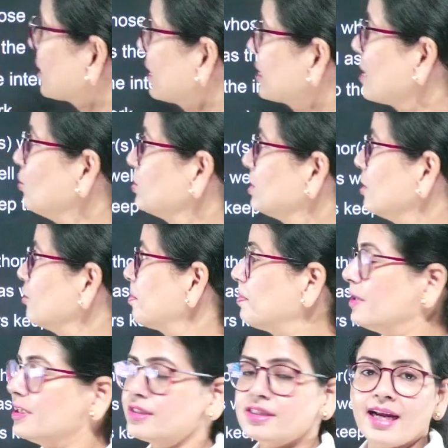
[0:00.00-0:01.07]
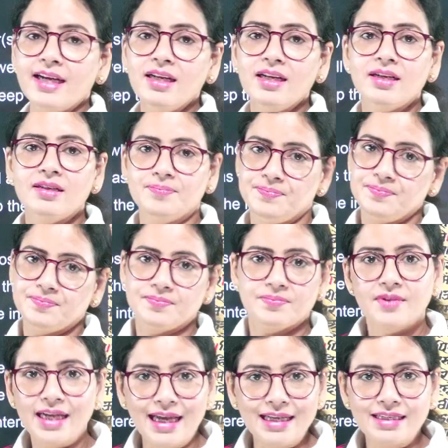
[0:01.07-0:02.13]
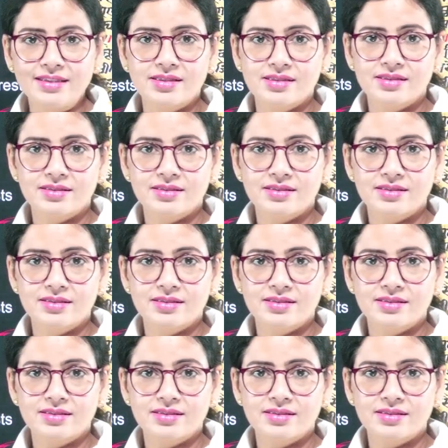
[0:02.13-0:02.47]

एक्सक्लूसिव रिप्लेस्ड एंड एलिट्स